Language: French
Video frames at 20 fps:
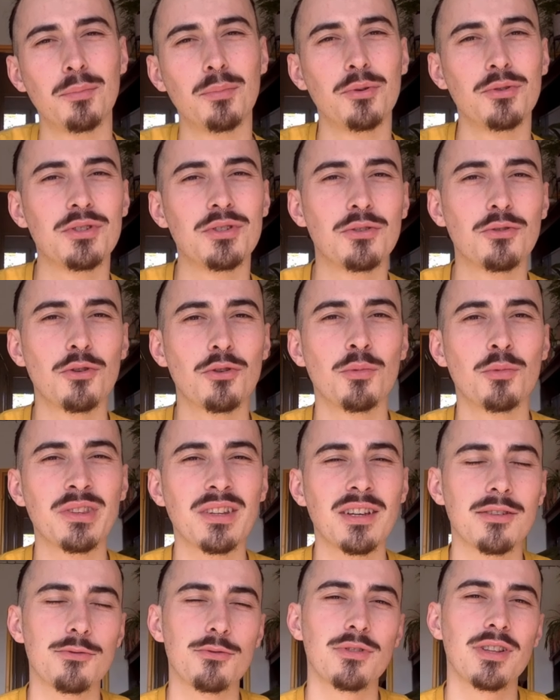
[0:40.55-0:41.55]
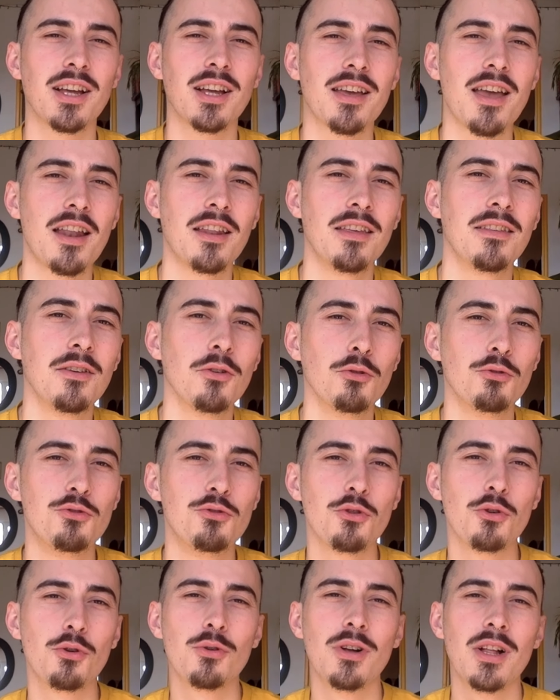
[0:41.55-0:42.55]
petite augmentation de la qualité
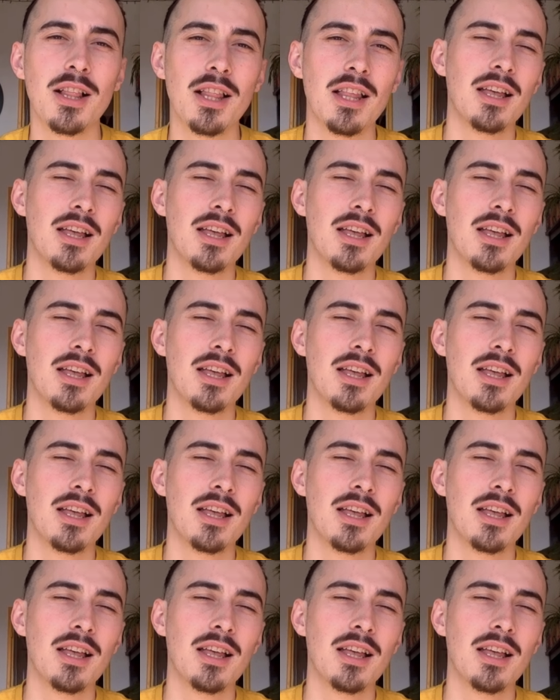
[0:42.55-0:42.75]
audio,